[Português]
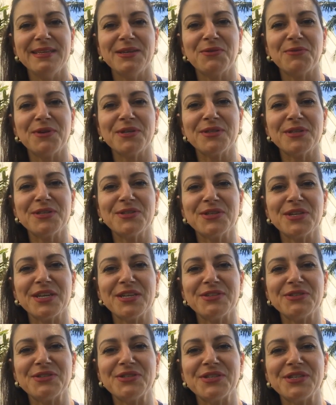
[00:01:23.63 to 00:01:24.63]
E quando a
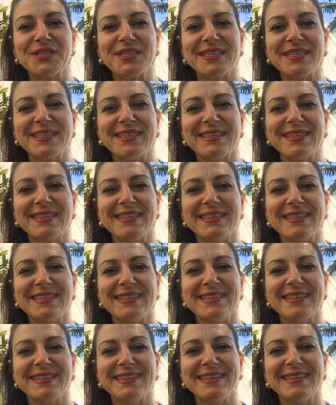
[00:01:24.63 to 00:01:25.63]
gente
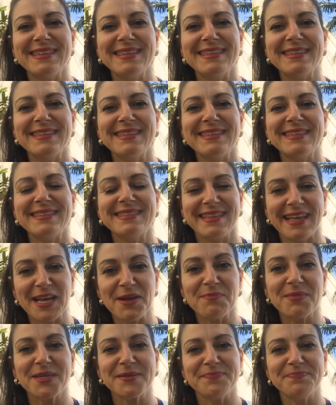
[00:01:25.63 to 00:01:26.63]

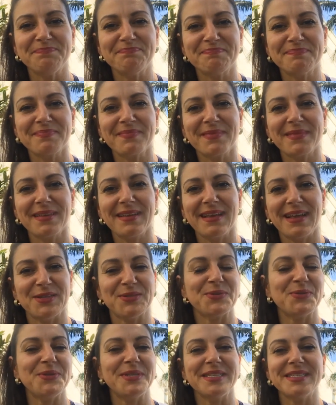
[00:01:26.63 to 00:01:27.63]
teima,
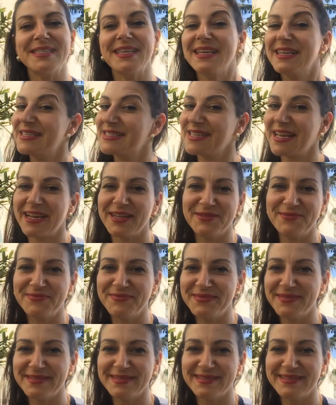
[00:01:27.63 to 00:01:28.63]
as coisas elas saem,
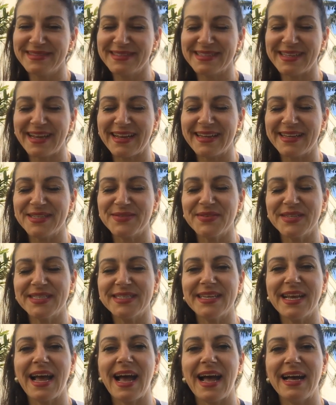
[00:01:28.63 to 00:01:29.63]
saem às
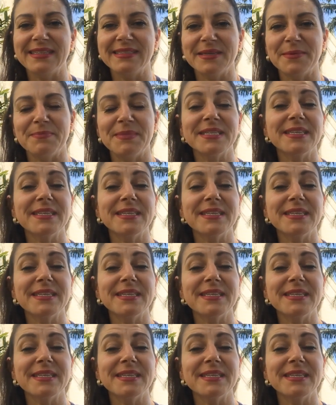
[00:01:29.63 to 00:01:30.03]
vezes errada.